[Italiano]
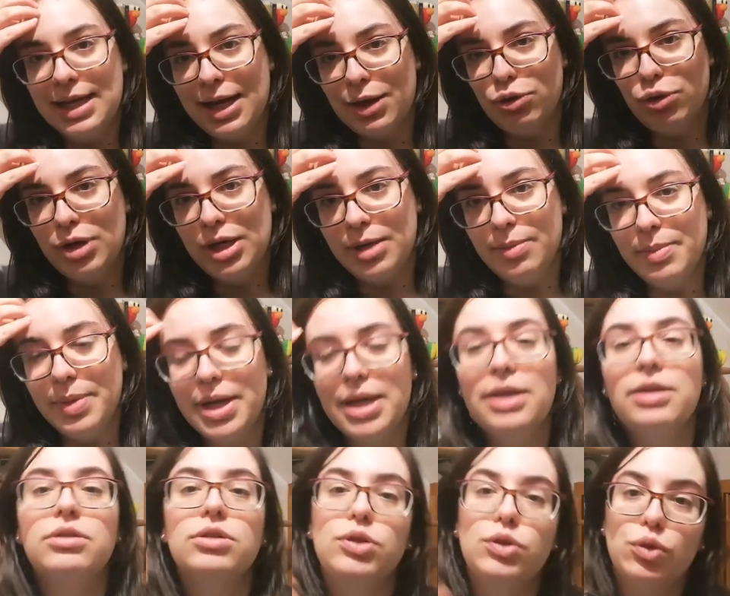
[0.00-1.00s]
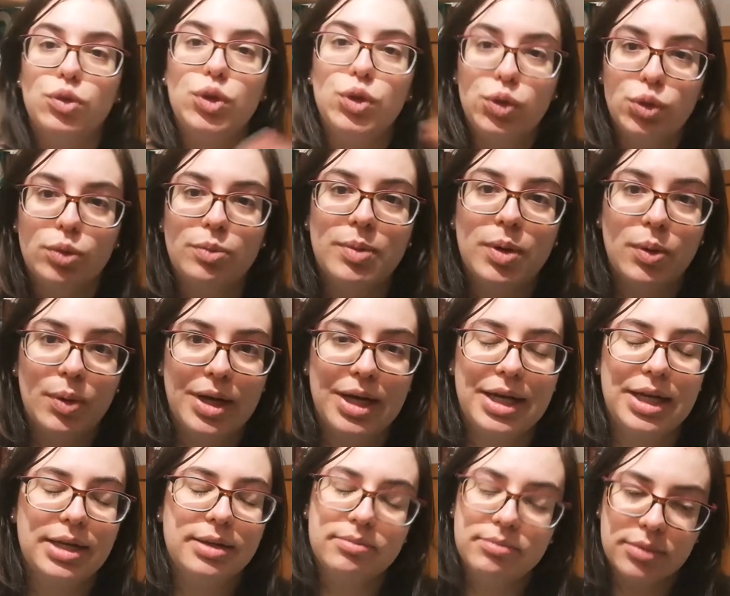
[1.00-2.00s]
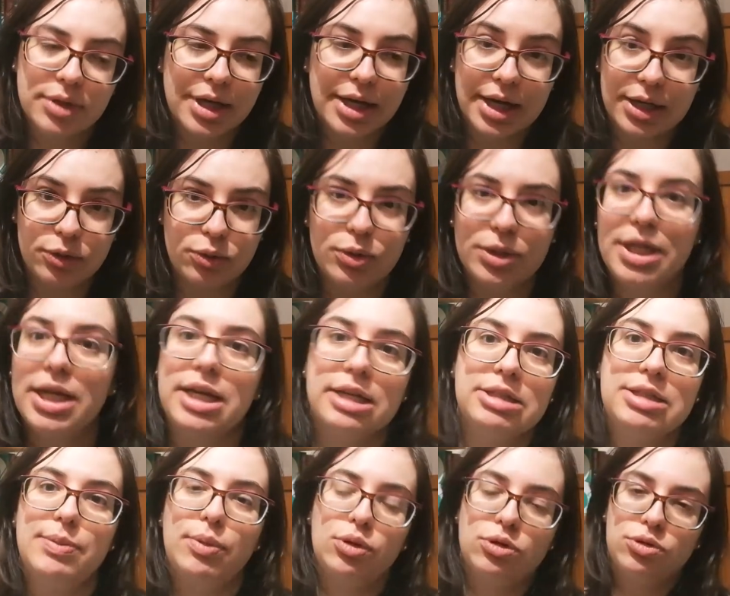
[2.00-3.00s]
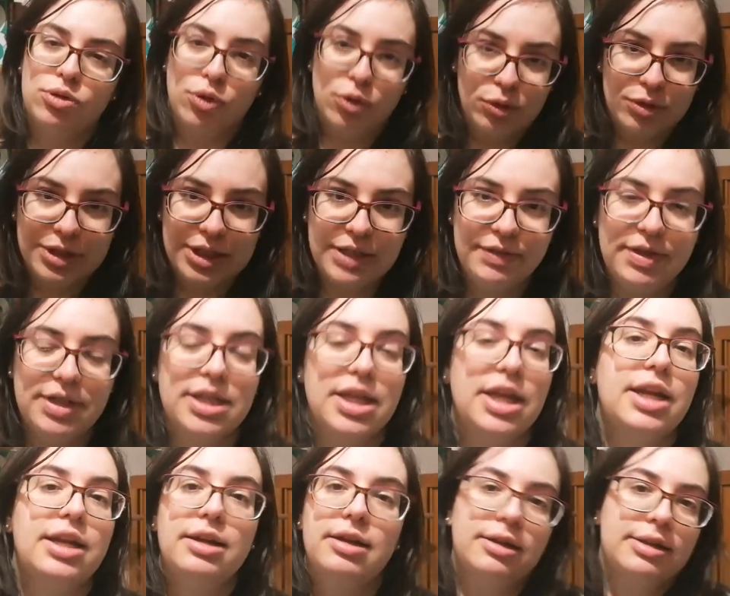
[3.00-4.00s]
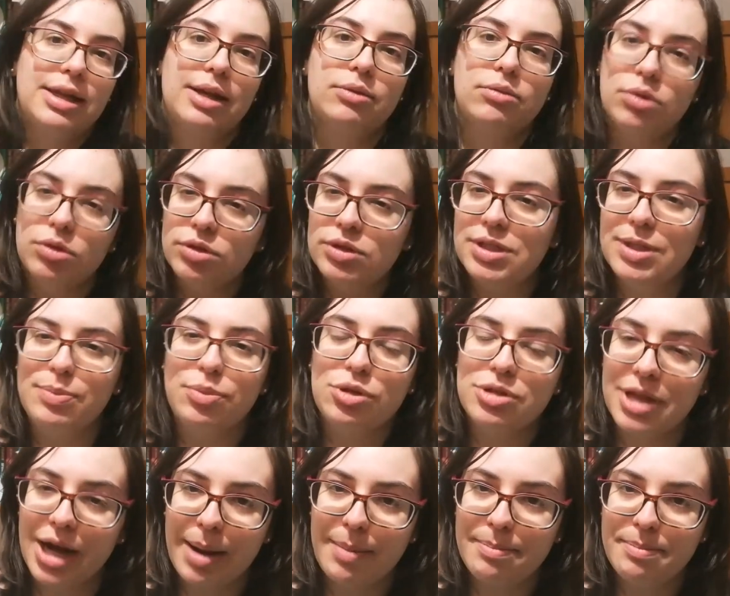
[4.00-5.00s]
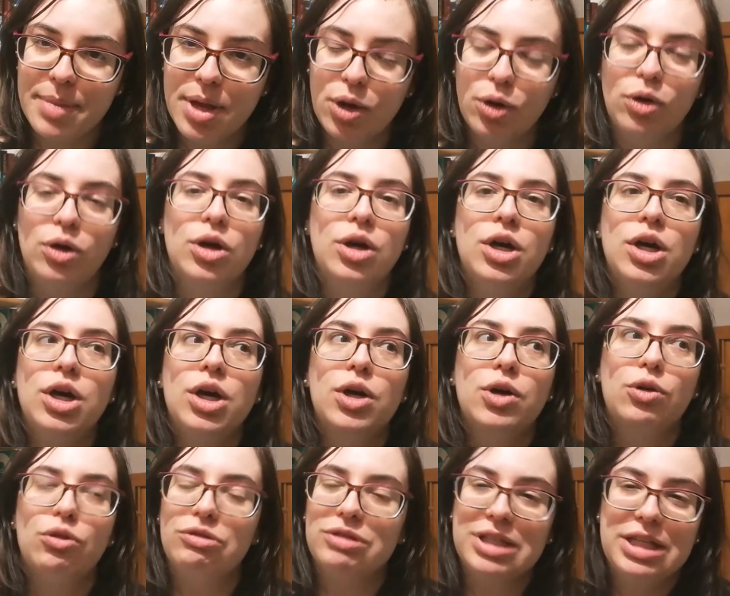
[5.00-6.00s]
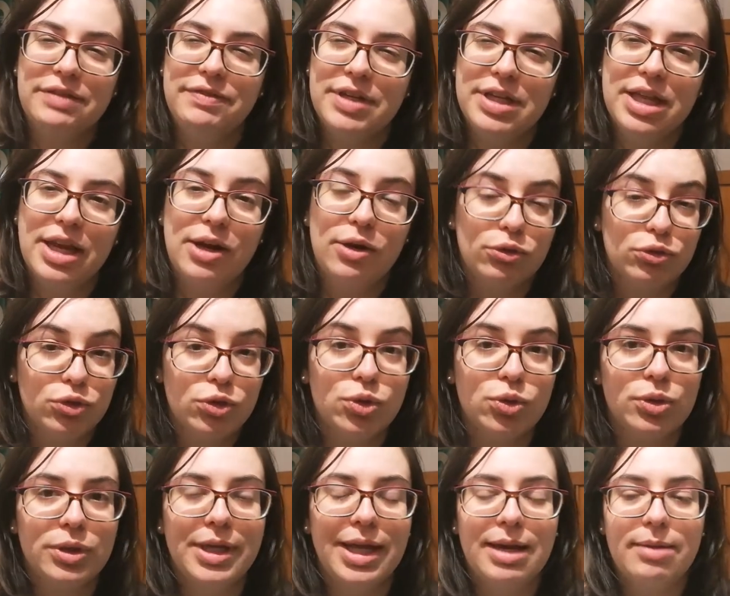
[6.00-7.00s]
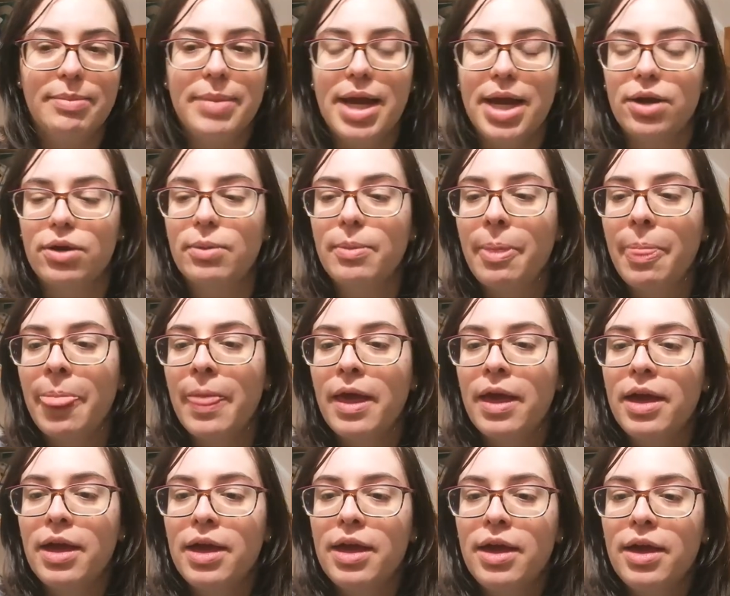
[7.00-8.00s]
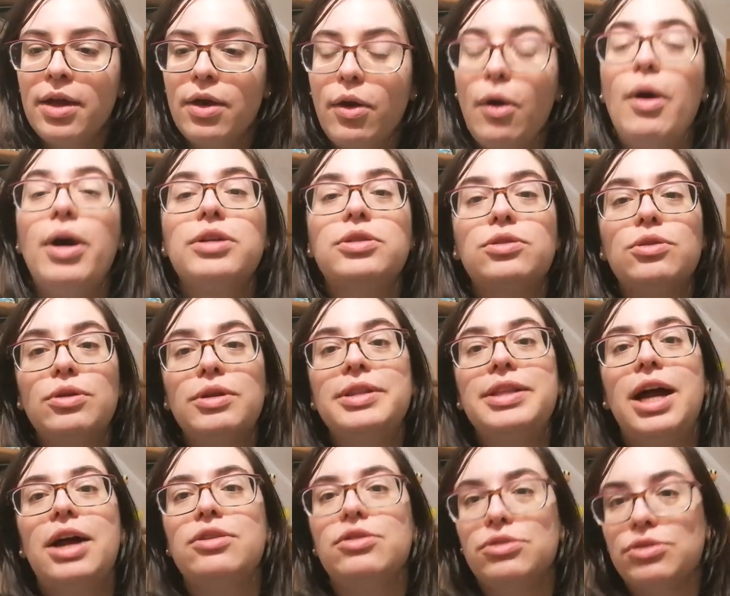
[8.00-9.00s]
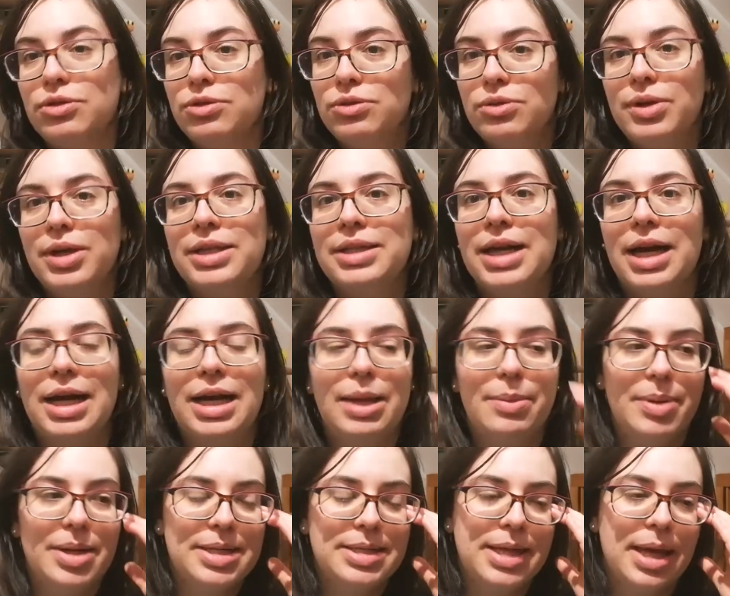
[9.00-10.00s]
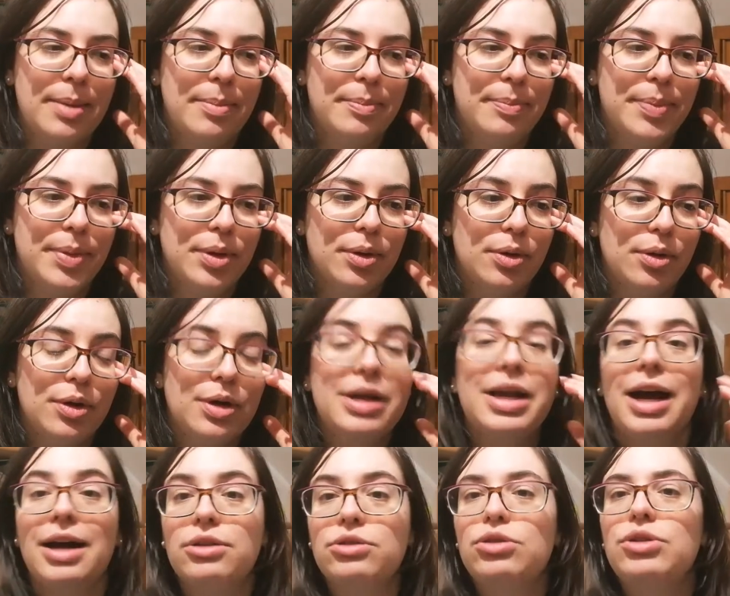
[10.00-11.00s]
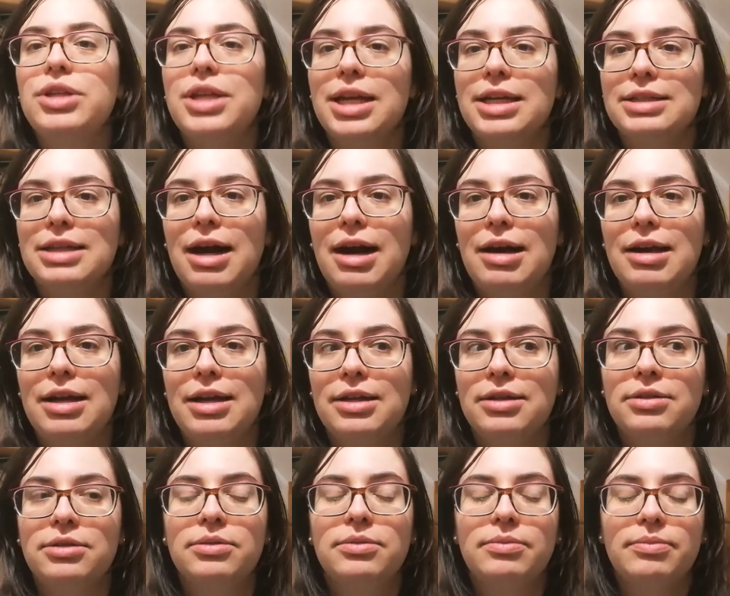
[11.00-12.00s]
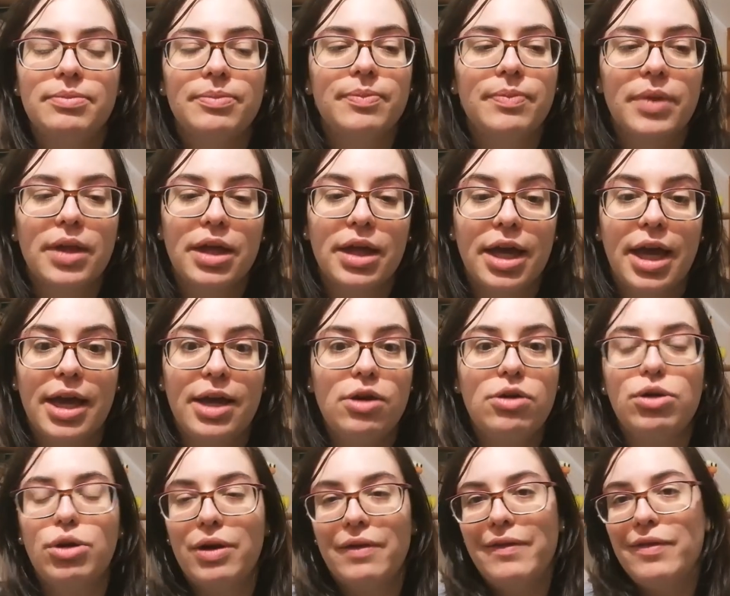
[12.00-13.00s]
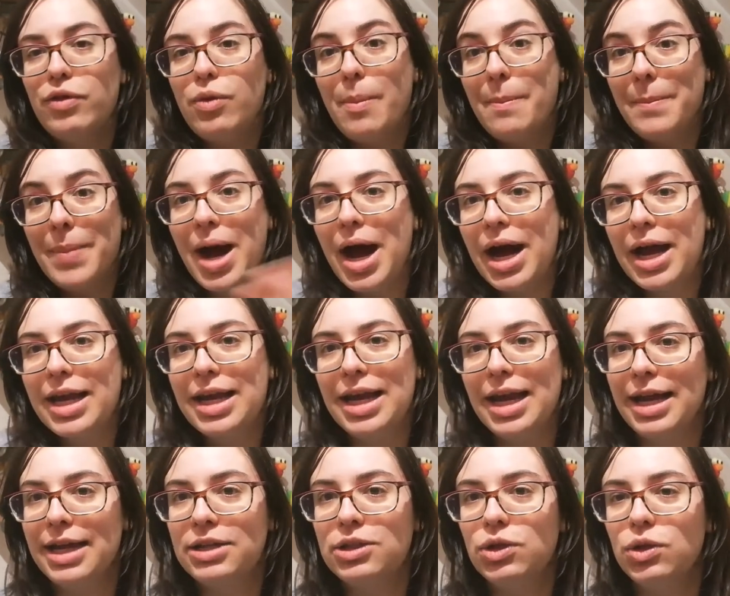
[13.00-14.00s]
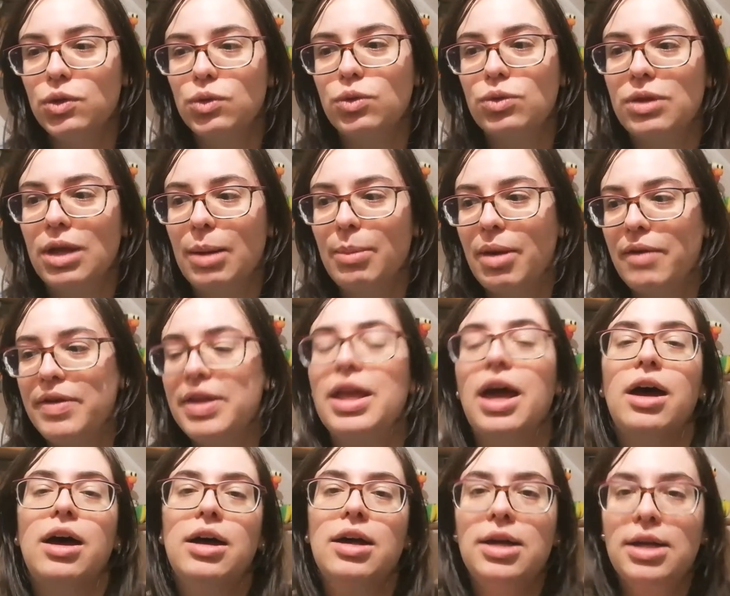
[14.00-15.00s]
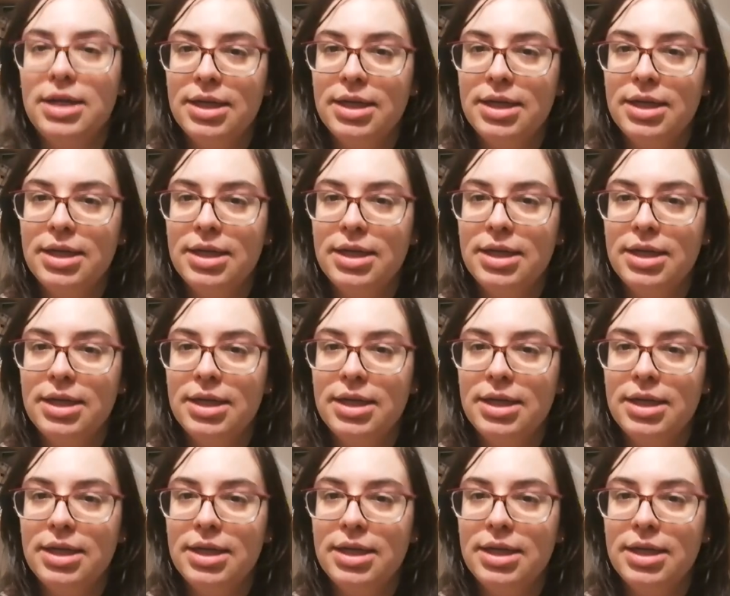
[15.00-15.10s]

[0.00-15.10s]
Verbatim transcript: agli audiolibri su YouTube, quelli gratuiti che si possono condividere. In realtà non si potrebbero condividere, non tutti almeno. Ho ascoltato sotto Natale, per esempio, Canto di Natale, che io non avevo mai letto in tutta la mia vita,